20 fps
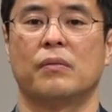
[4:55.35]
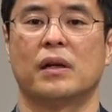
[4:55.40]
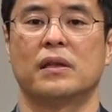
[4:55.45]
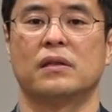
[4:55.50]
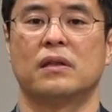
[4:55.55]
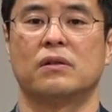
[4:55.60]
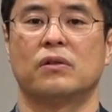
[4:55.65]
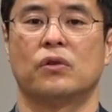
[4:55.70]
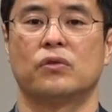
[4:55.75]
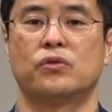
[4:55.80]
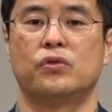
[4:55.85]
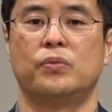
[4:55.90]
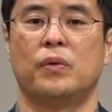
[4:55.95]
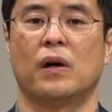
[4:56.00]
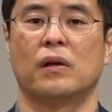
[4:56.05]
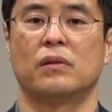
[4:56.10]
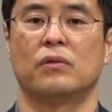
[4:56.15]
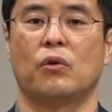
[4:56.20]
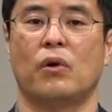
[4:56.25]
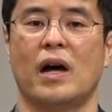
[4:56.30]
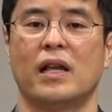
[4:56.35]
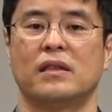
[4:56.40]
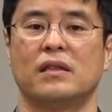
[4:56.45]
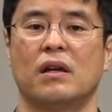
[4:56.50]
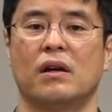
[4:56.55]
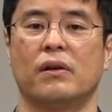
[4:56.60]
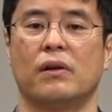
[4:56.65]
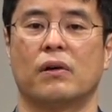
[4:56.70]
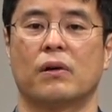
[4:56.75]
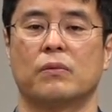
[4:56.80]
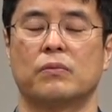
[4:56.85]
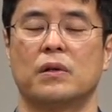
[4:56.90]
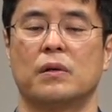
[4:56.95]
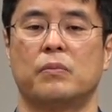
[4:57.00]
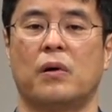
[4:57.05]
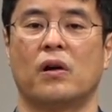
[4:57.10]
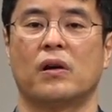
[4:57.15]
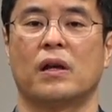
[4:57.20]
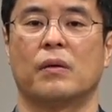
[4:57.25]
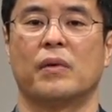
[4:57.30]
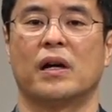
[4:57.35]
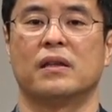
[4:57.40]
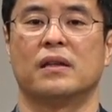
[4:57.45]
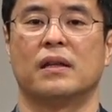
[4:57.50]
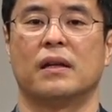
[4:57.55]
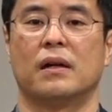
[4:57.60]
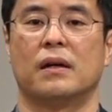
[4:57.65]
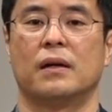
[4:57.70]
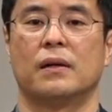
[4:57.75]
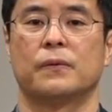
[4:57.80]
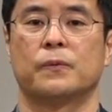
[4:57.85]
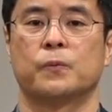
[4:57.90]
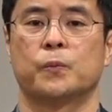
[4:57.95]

만들고 주변 환경이 여러분을 버리게 만들어요.